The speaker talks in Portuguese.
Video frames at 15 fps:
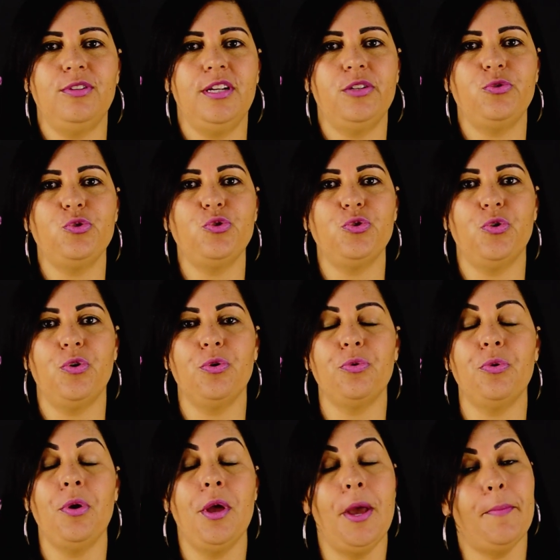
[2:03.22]
durante o
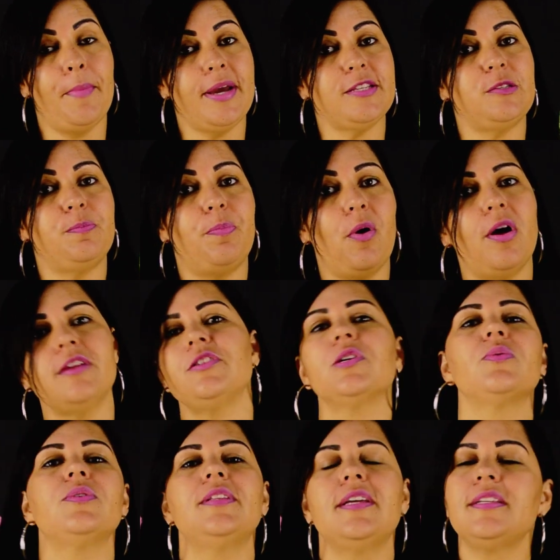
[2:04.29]
jogo, mas pode
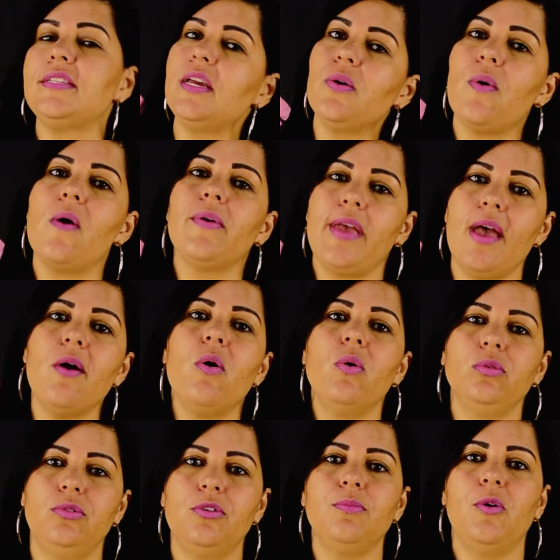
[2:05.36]
acontecer em qualquer
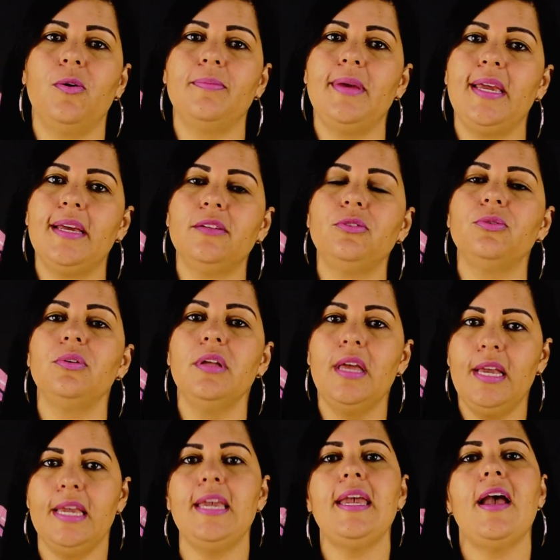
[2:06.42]
outro momento
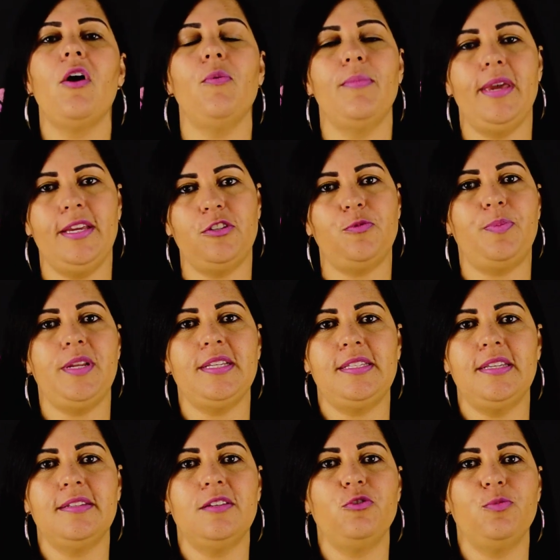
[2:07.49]
e realmente
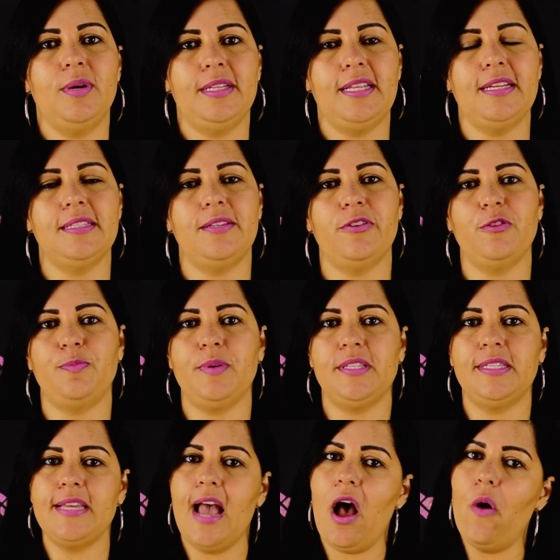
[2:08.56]
precisa de uma atenção
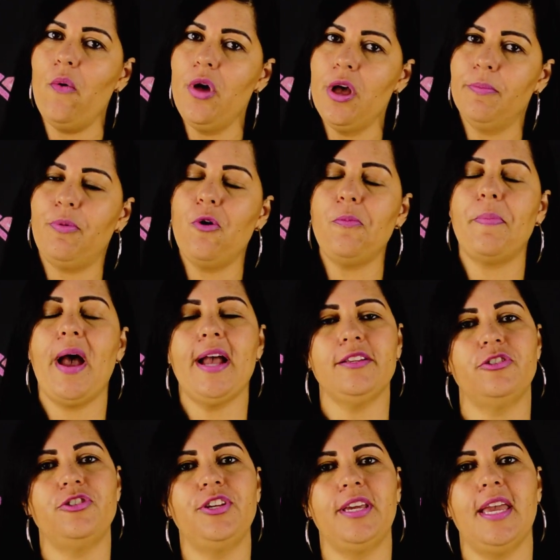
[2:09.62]
especial por
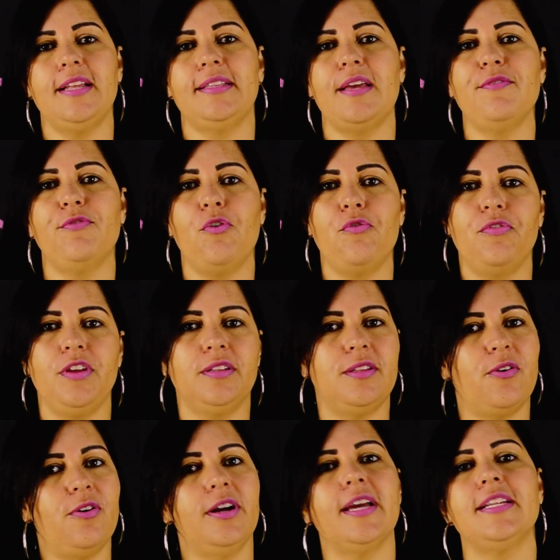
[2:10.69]
parte de quem está envolvido
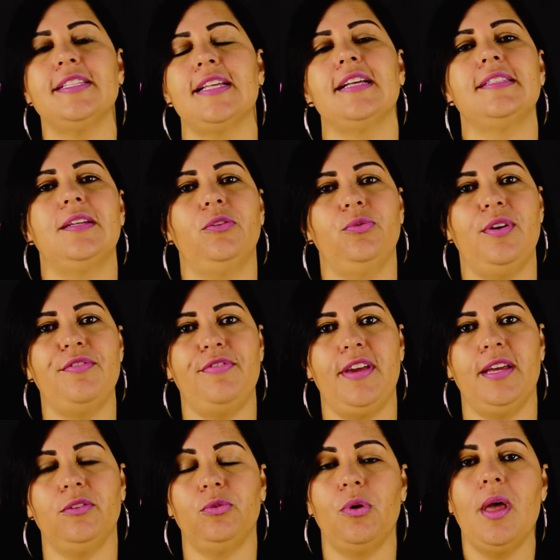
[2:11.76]
na organização do
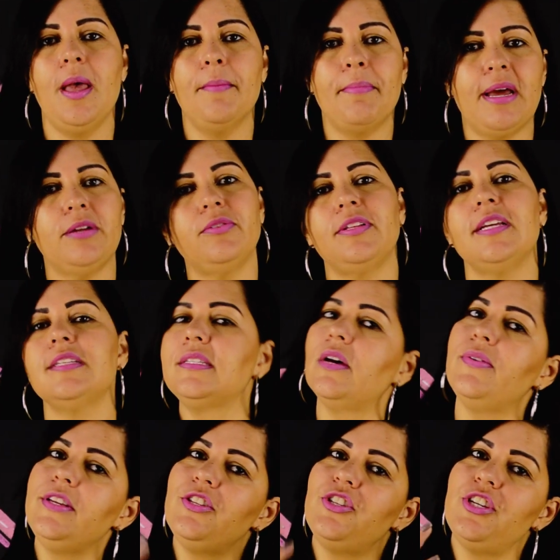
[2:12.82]
evento.
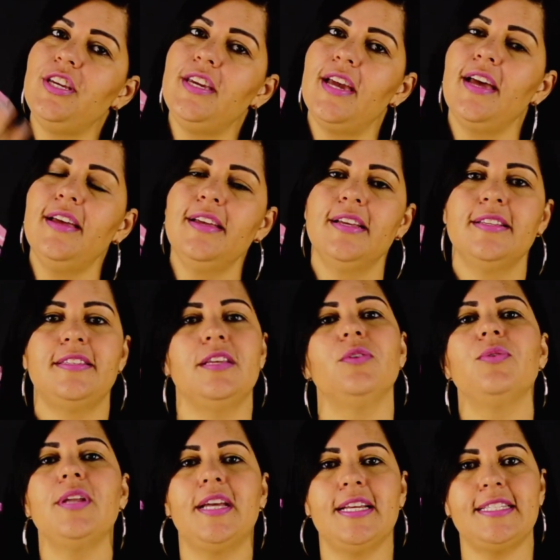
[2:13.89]
Manutenção em dia,
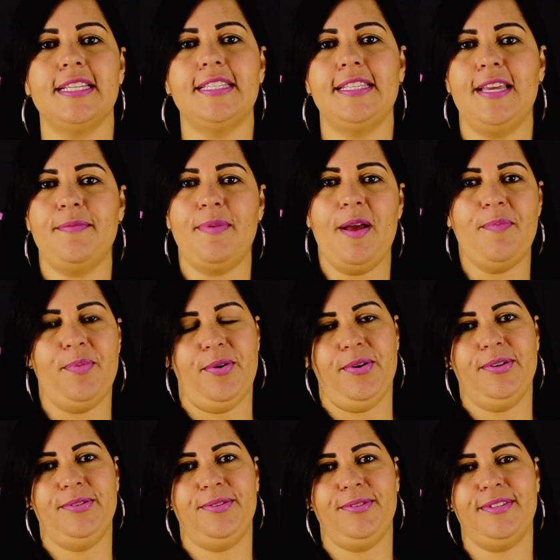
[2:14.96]
segurança sempre
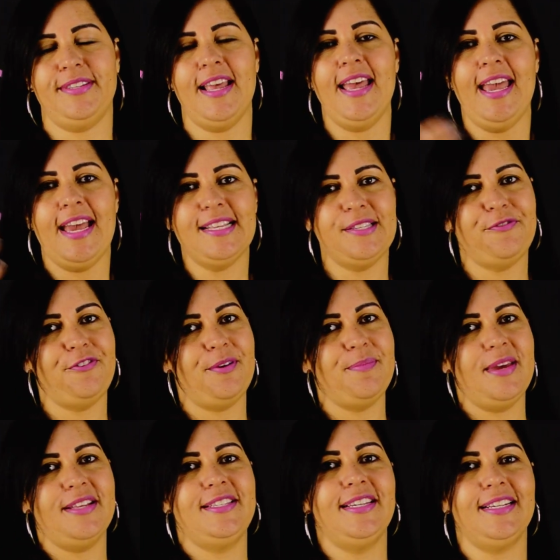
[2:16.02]
apostas. Essa foi a
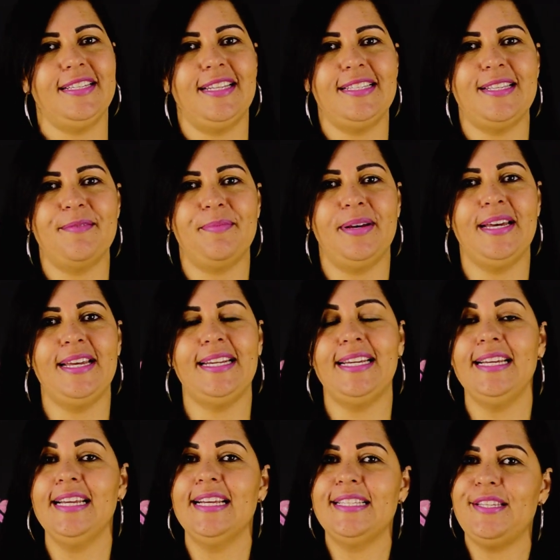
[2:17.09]
minha dica da
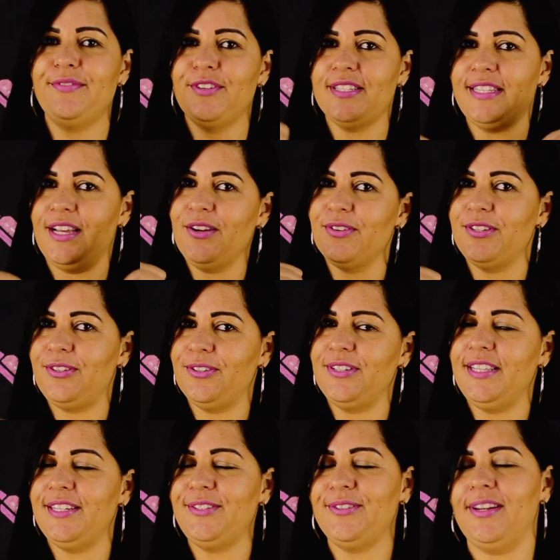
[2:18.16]
semana. Se você gostou
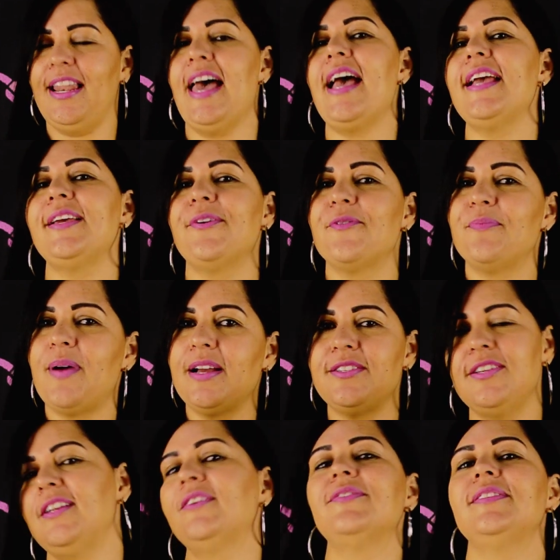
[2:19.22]
deixa o like,
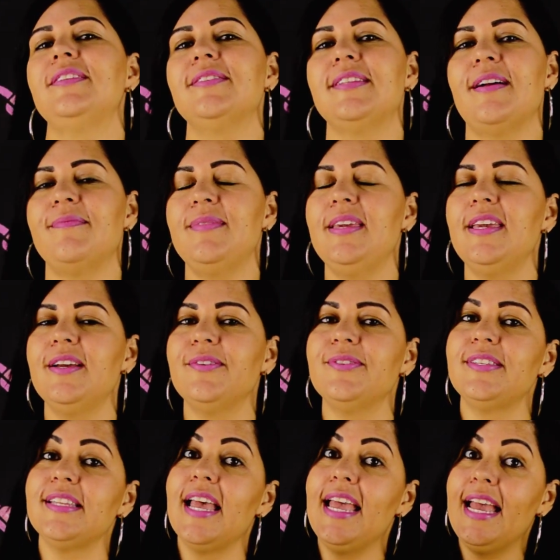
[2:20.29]
compartilha com seus amigos,